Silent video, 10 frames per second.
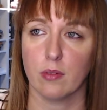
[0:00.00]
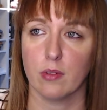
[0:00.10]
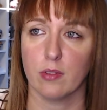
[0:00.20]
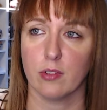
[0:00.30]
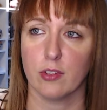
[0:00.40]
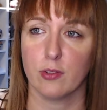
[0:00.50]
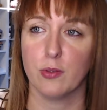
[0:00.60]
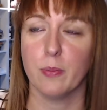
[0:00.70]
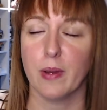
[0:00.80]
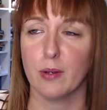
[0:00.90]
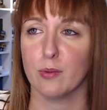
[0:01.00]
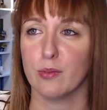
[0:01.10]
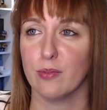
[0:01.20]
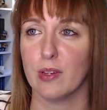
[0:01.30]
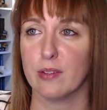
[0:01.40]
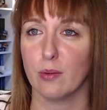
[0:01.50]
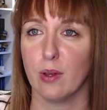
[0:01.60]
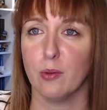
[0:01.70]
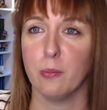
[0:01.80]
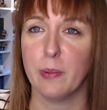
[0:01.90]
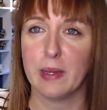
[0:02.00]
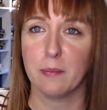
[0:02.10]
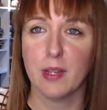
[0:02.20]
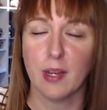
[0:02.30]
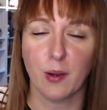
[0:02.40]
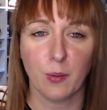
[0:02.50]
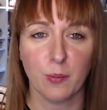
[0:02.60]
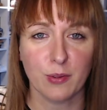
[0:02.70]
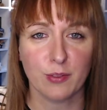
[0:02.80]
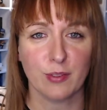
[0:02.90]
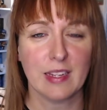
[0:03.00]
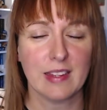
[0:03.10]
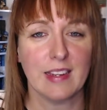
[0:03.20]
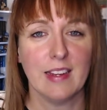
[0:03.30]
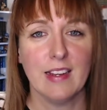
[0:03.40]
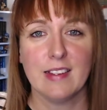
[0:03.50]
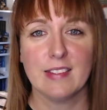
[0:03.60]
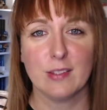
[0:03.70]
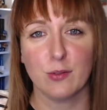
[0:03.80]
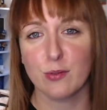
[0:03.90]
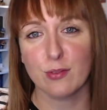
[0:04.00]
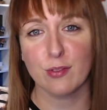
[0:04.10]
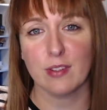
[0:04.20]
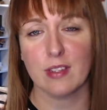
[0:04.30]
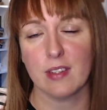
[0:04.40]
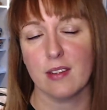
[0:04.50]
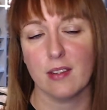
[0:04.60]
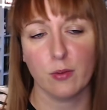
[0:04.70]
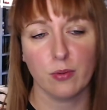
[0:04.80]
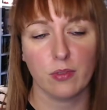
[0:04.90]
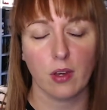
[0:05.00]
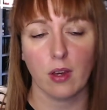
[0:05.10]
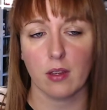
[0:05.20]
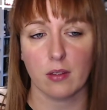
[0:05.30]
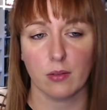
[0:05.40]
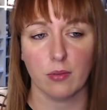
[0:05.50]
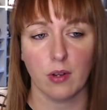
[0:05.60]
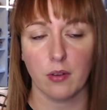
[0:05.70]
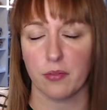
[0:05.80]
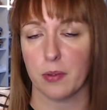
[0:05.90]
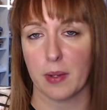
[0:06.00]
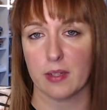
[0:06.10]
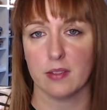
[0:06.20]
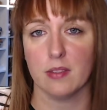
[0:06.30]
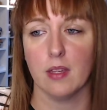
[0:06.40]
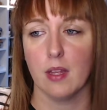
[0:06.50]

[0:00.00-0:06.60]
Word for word: Euh, j'ai du mal de toute façon à ne pas aimer les romans de Solène. C'est toujours des, des, coups de cœur et celui-là en fait partie.